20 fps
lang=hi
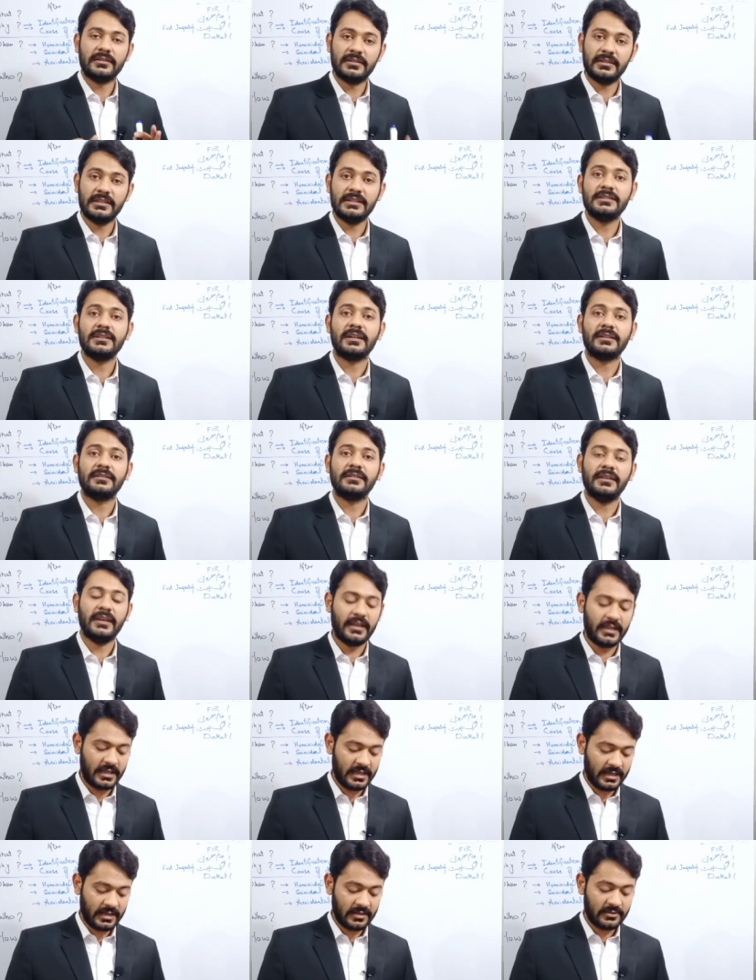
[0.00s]
दी जाती है
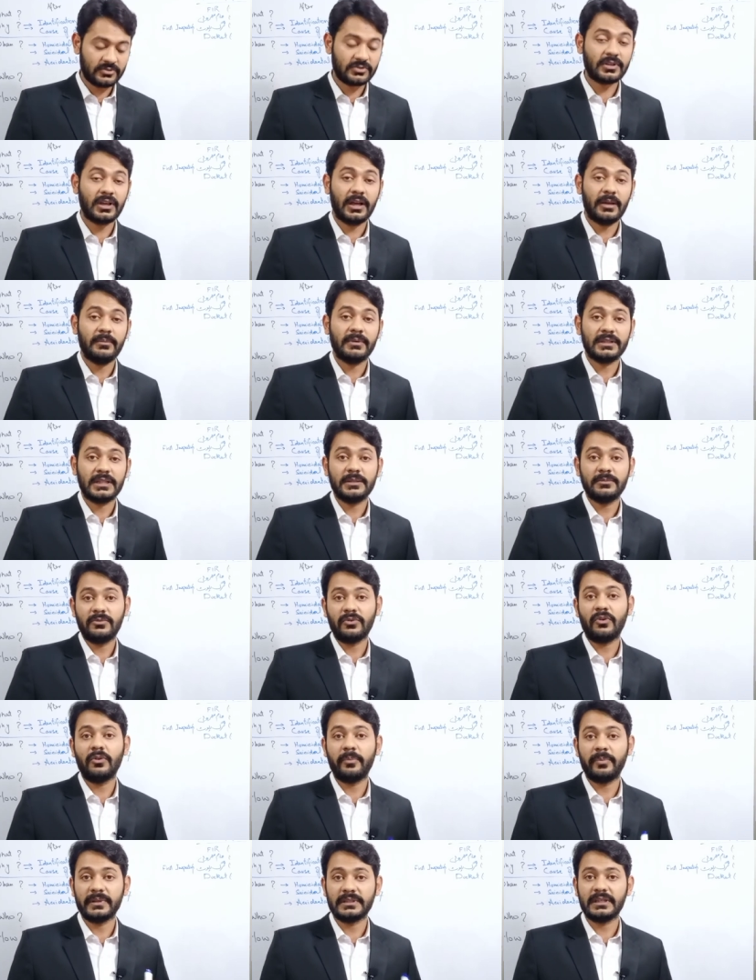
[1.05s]
अगर उसका मतलब
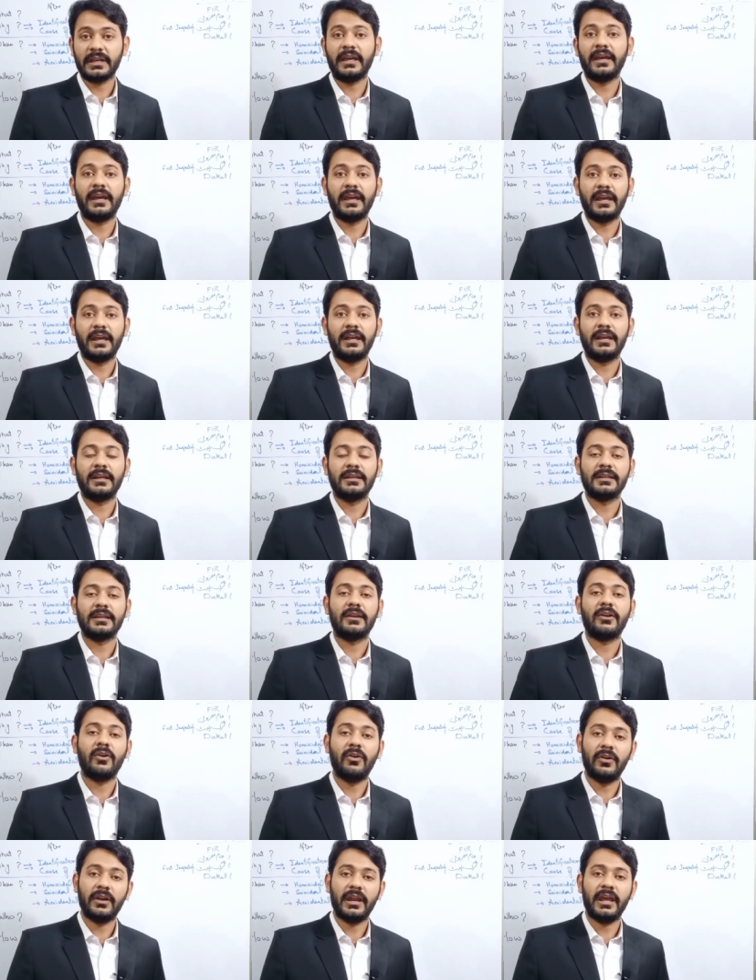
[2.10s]
उनको पता है
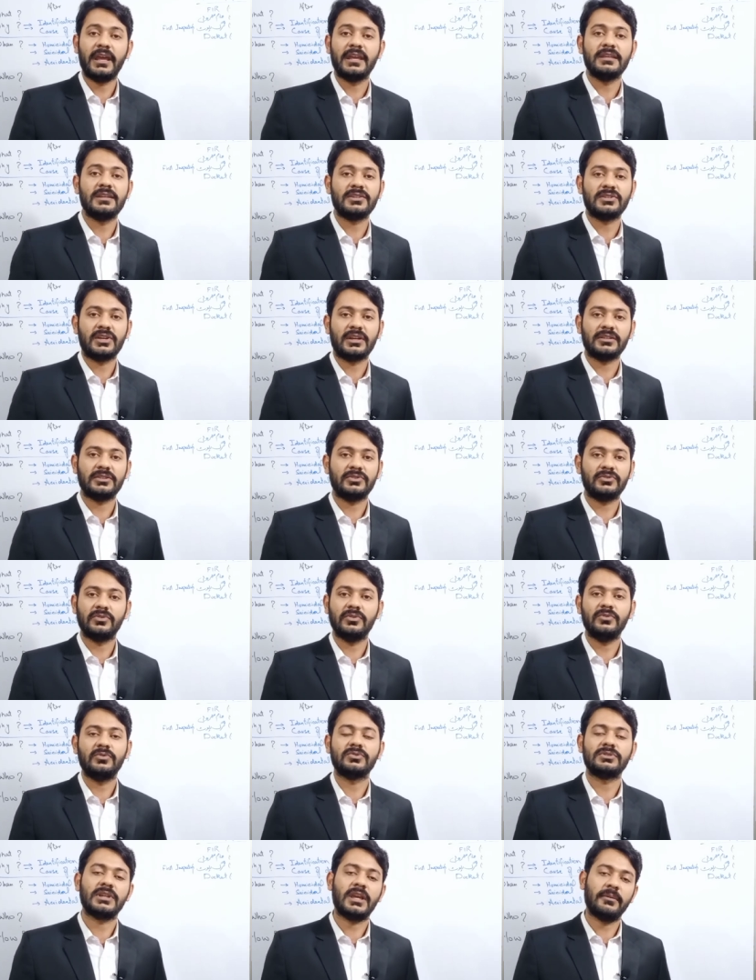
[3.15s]
कौन है ये शख्स तो
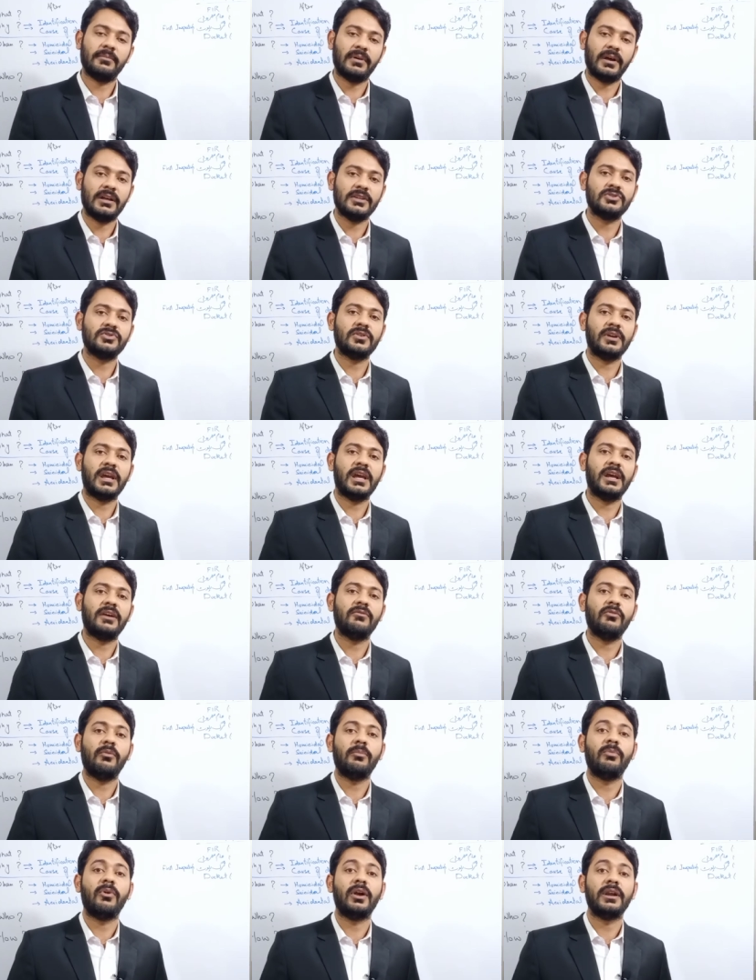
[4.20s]
उसके बाद जो है
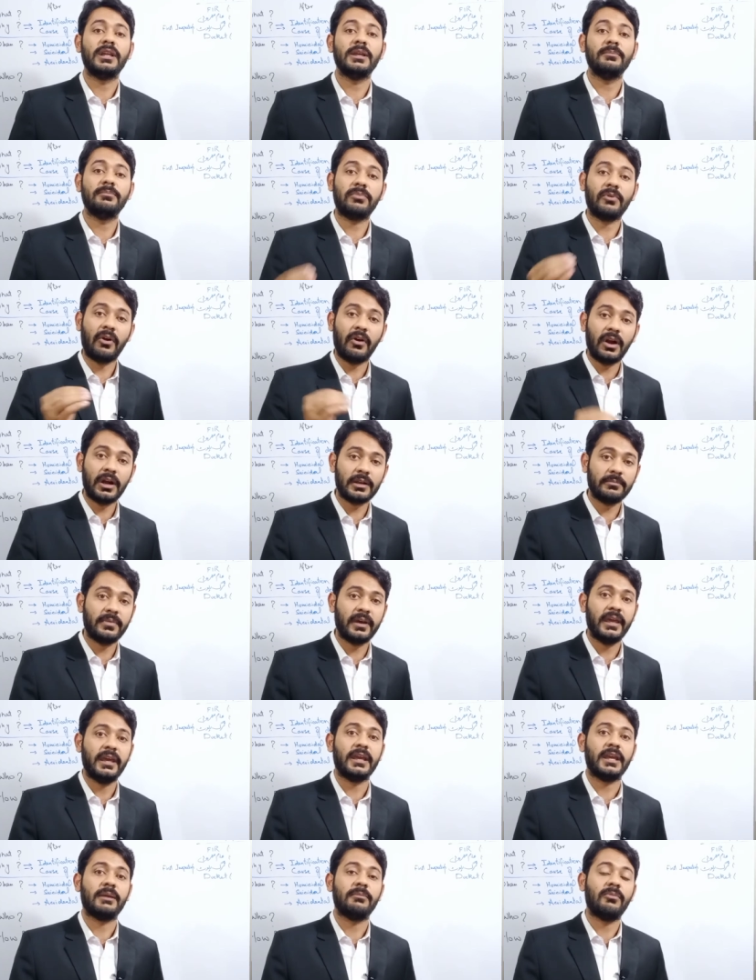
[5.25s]
वो बॉडी ब्रॉड
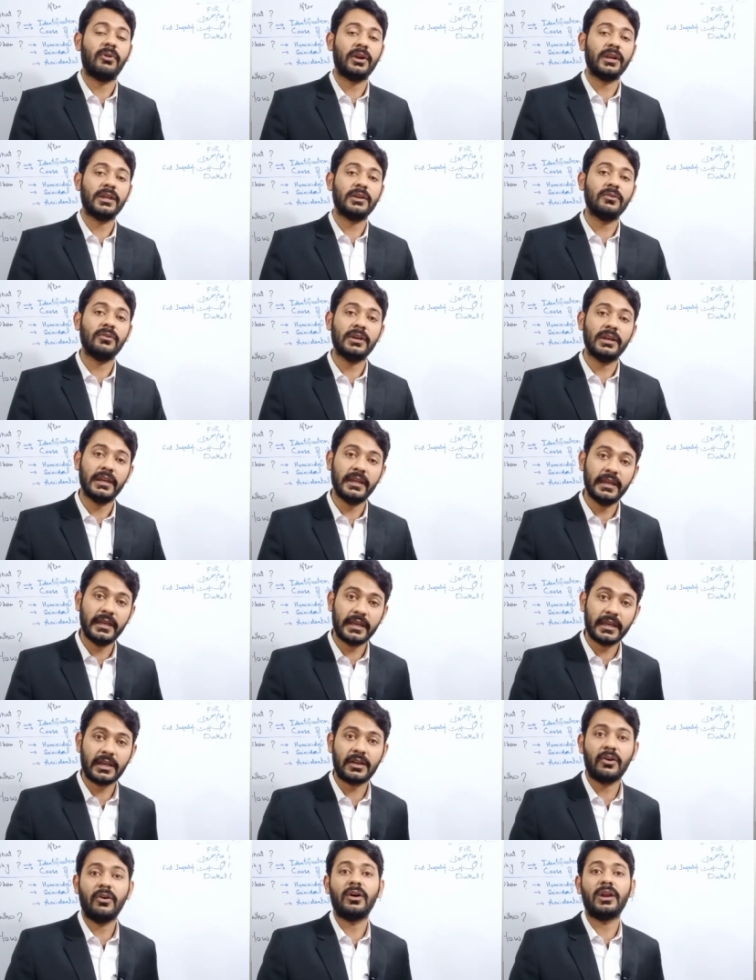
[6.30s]
बाय बॉडी को ले
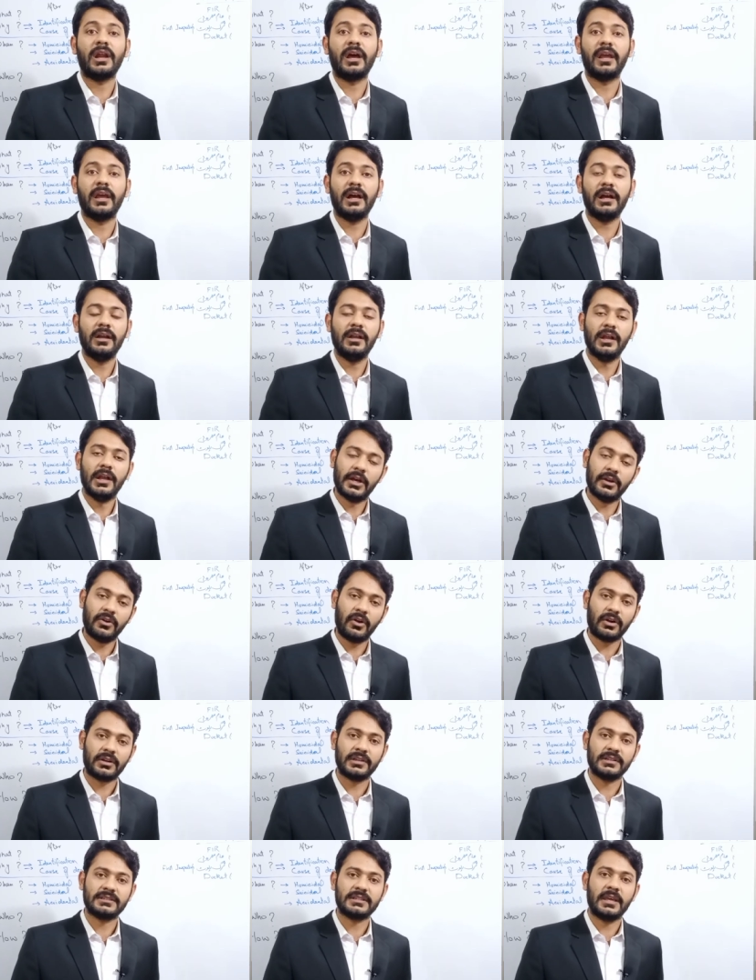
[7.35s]
के कौन आया
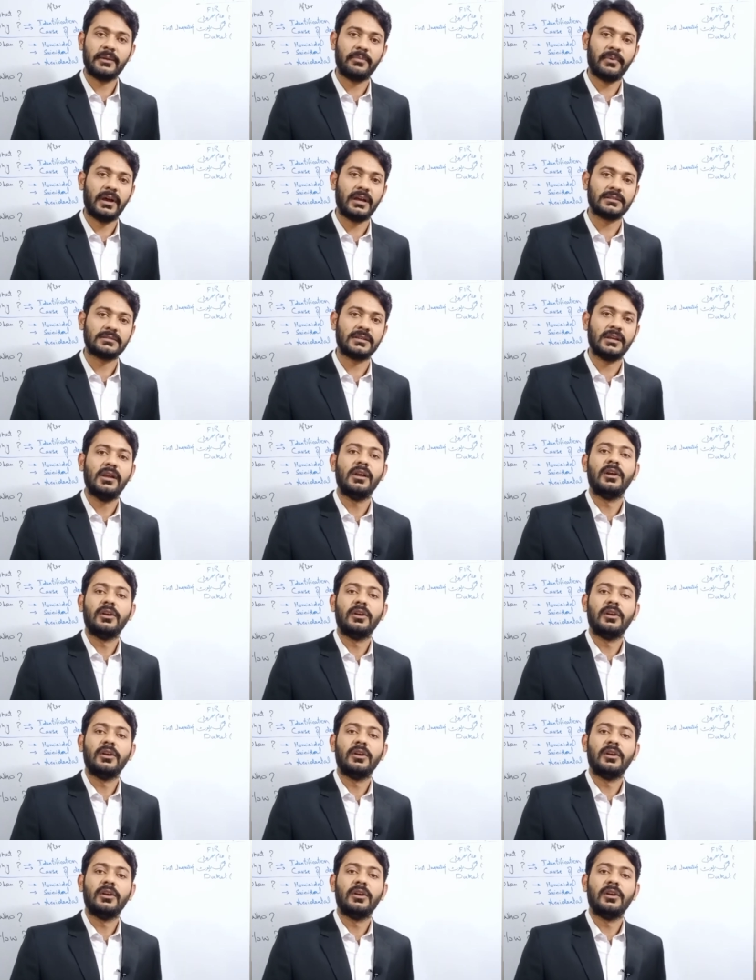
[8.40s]
डॉक्टर्स के पास